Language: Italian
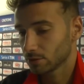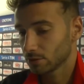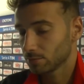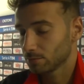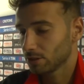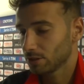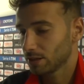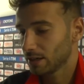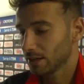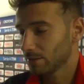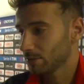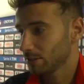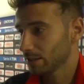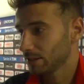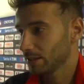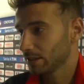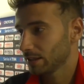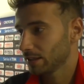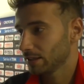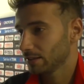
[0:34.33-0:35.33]
non mollare mai
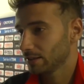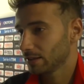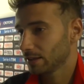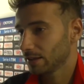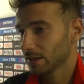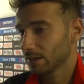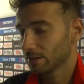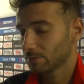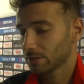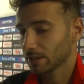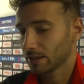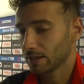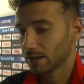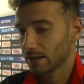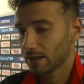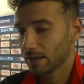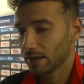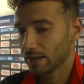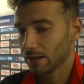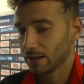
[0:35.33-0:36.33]
niente, anche
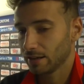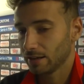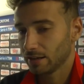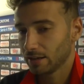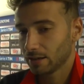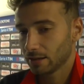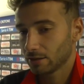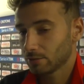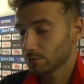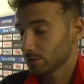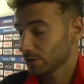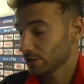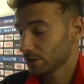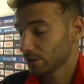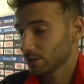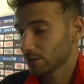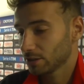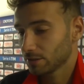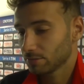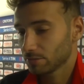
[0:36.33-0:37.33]
perché come ho già
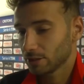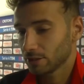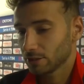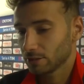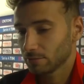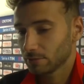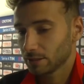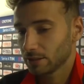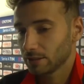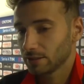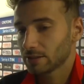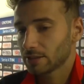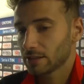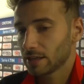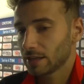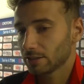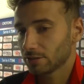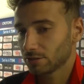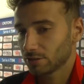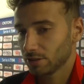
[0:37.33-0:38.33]
detto il campionato è appena iniziato
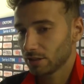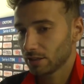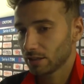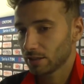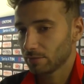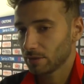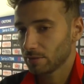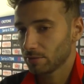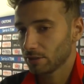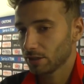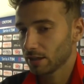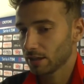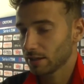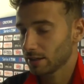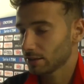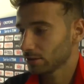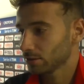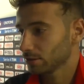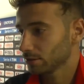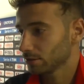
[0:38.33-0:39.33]
iniziato, sì, abbiamo
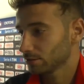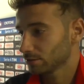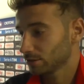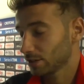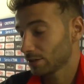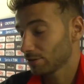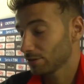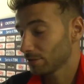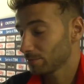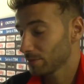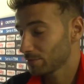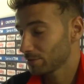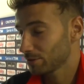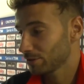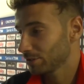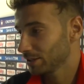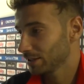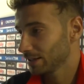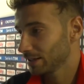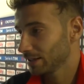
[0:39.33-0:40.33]
ingranato, cioè non abbiamo
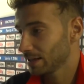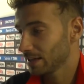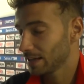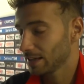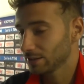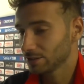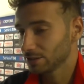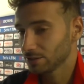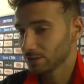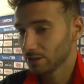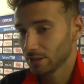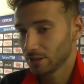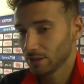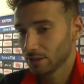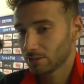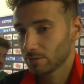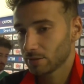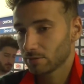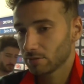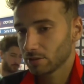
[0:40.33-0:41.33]
ancora ingranato,
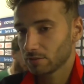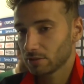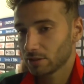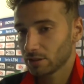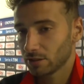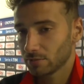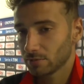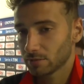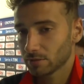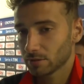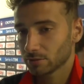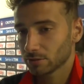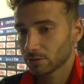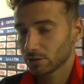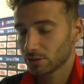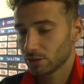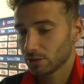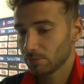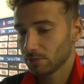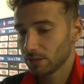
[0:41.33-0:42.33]
speriamo di farlo il prima
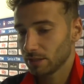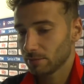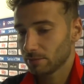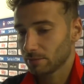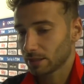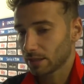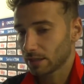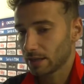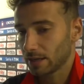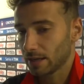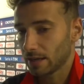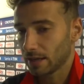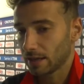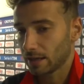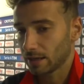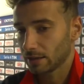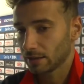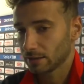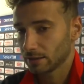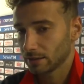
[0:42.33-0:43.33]
possibile perché
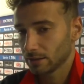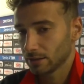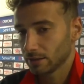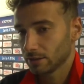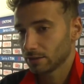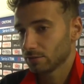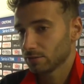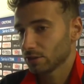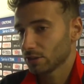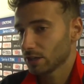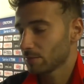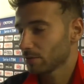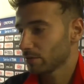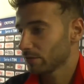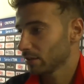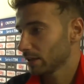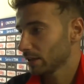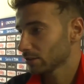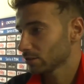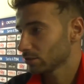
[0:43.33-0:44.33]
non vogliamo
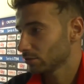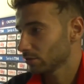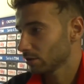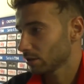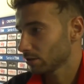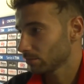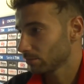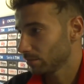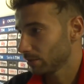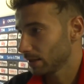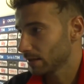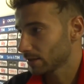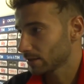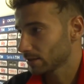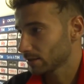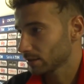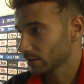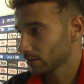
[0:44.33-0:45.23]
fare solo una comparsa.